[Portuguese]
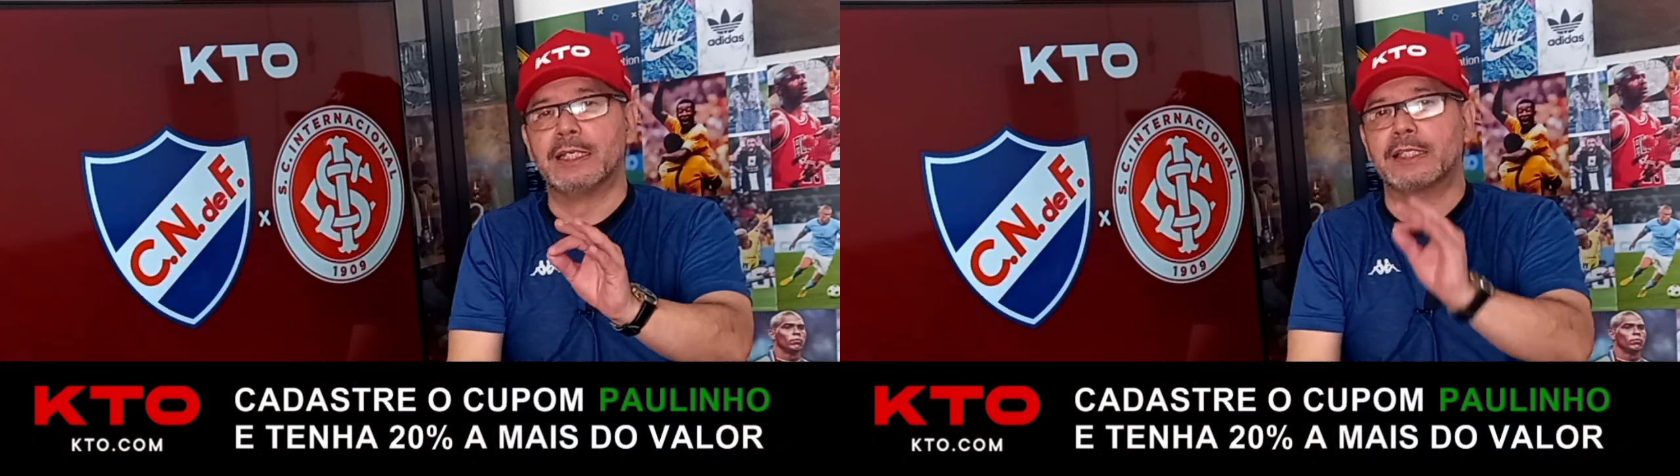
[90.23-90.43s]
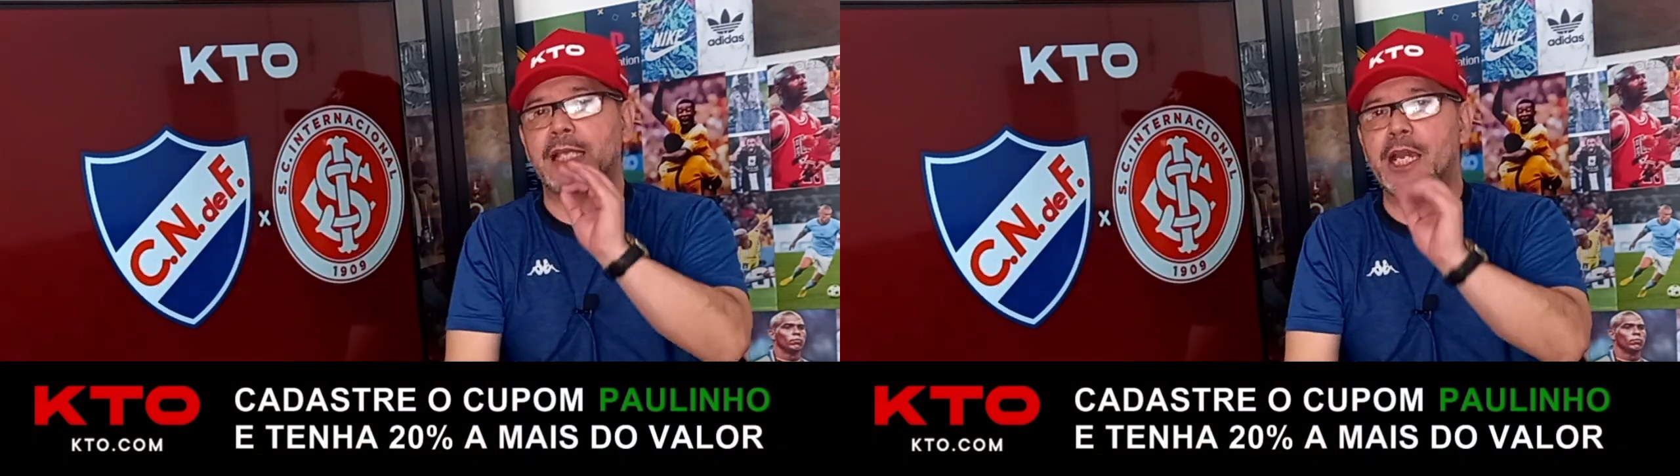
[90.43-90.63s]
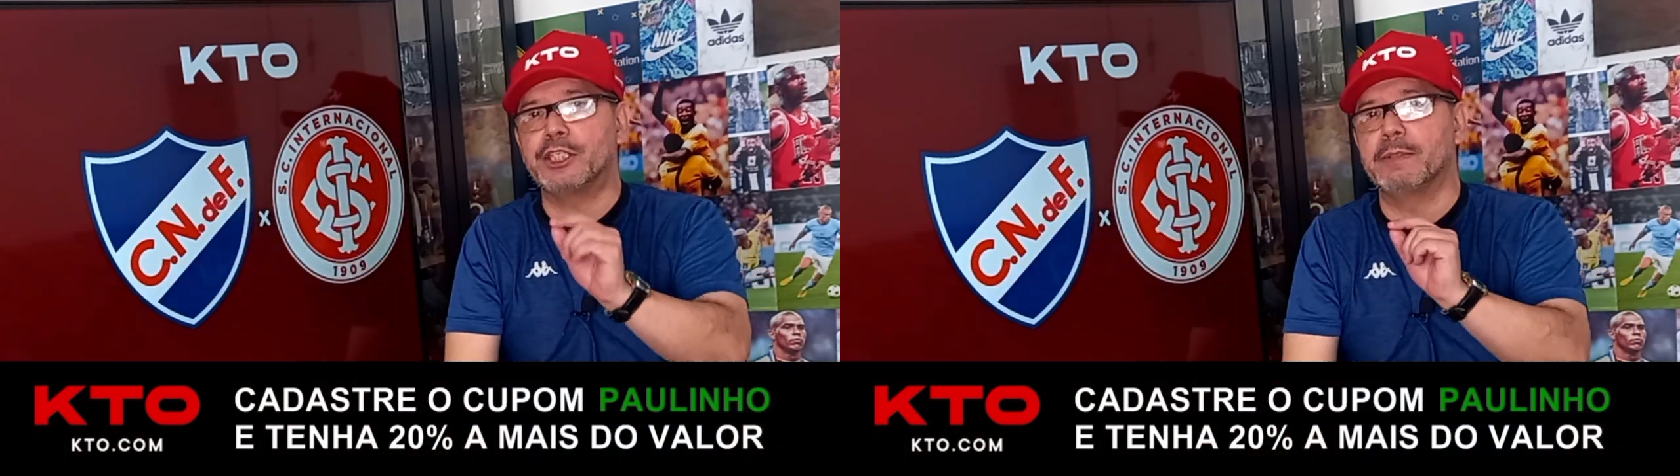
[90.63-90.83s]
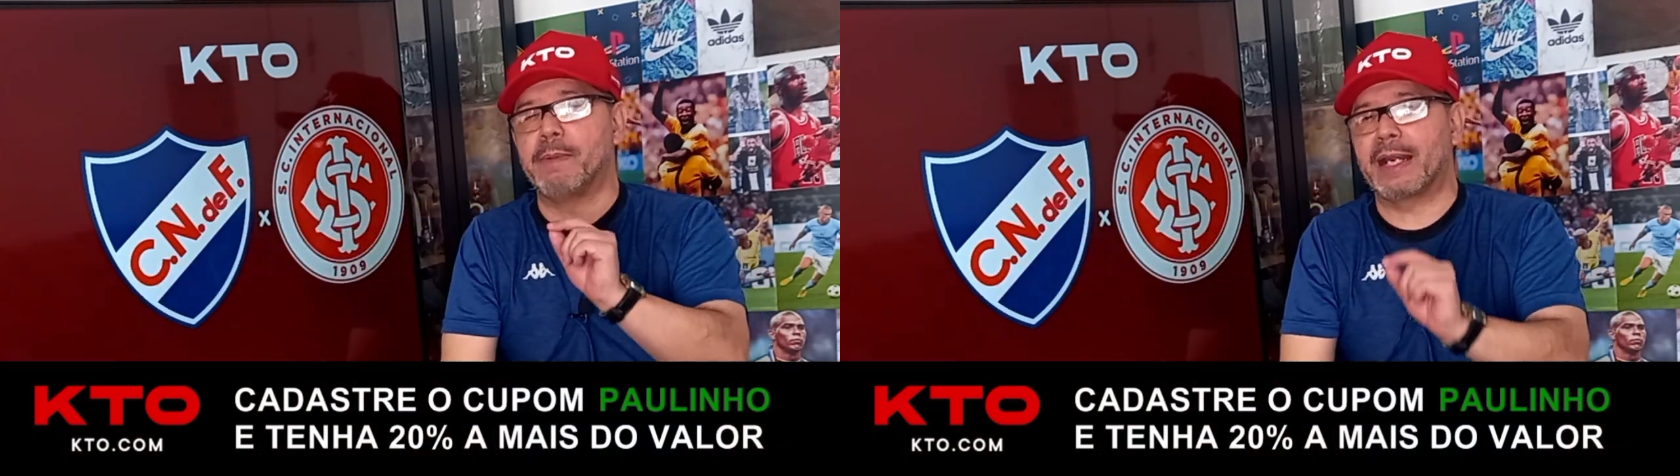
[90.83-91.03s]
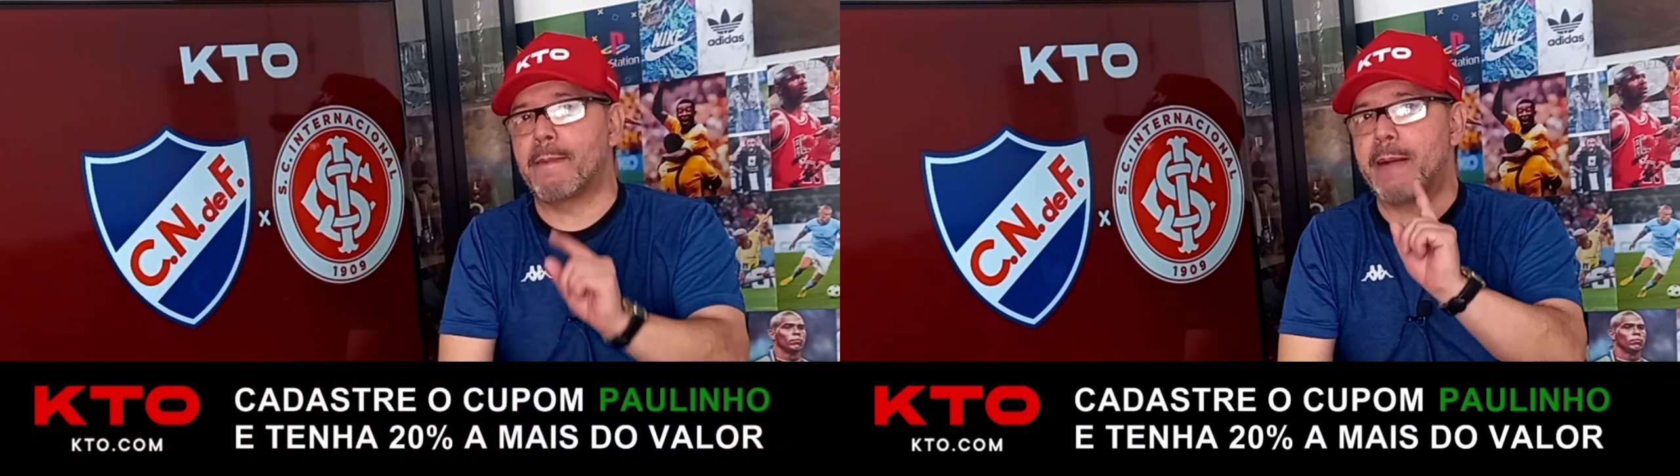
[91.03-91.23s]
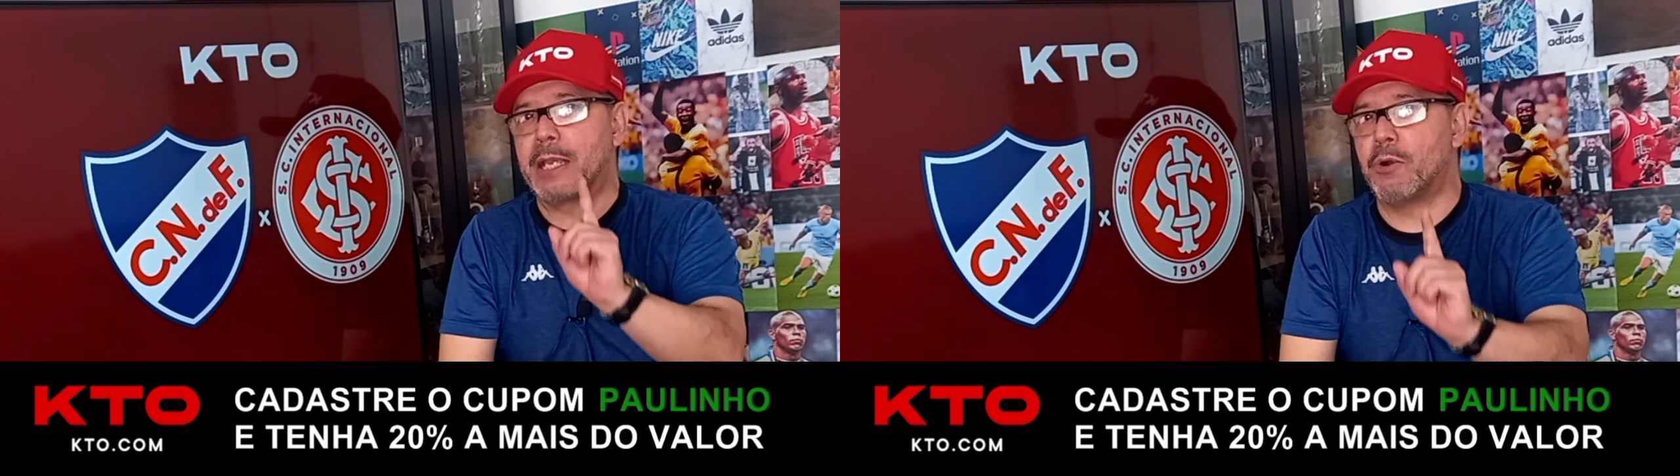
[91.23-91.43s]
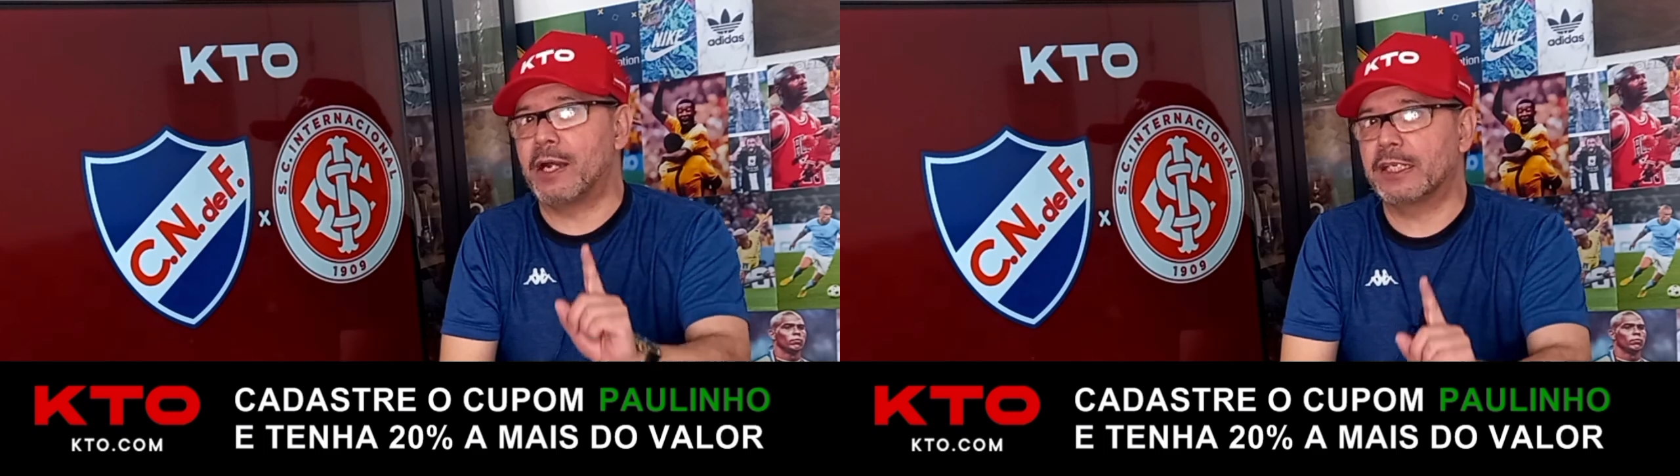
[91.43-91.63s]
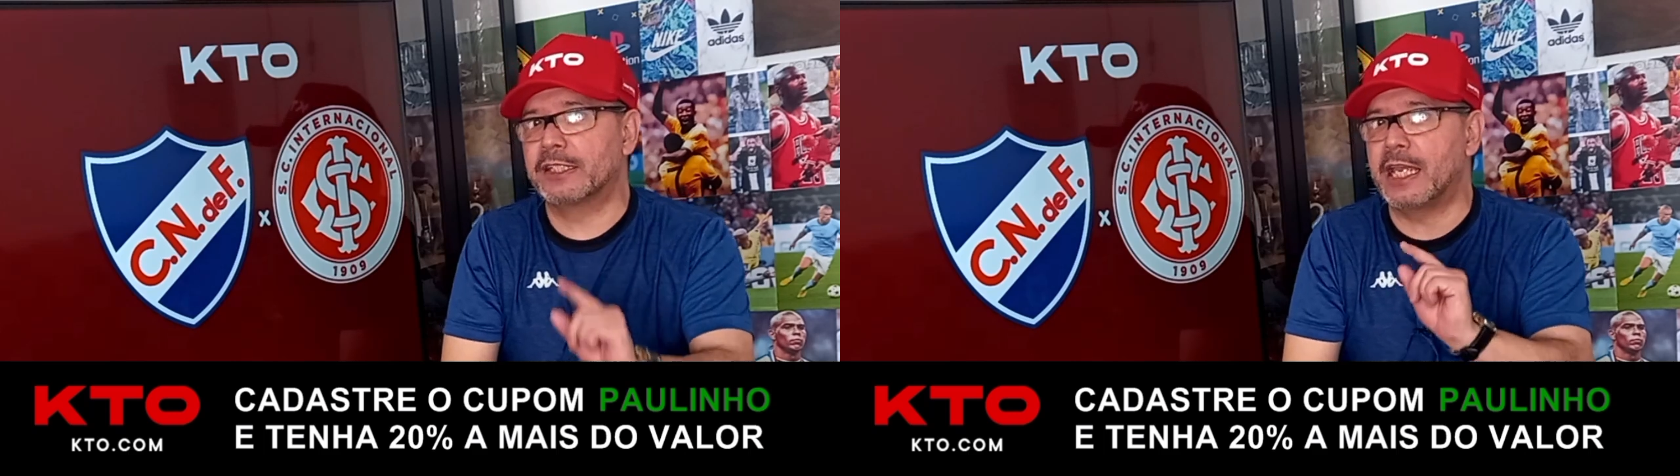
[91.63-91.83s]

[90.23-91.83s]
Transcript: site para maiores